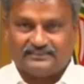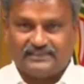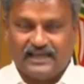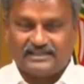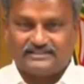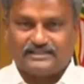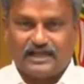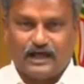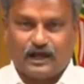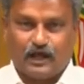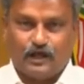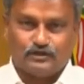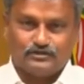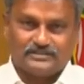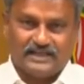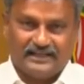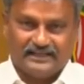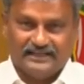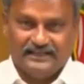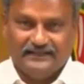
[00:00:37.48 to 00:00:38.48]

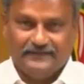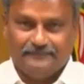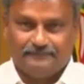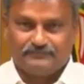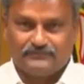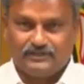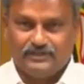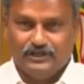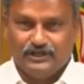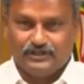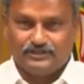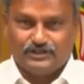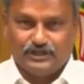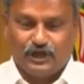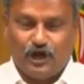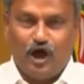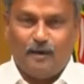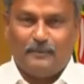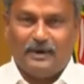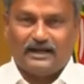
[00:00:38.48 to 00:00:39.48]
అత్యాచారాలు జరిగినాయి
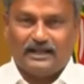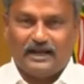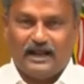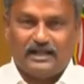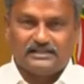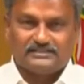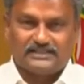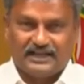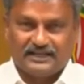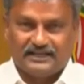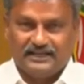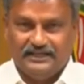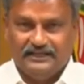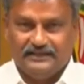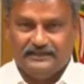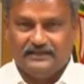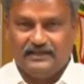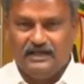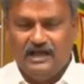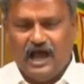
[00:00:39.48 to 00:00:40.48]
శిరోమండలాలు
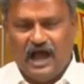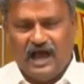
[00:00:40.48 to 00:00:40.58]
జరిగినాయి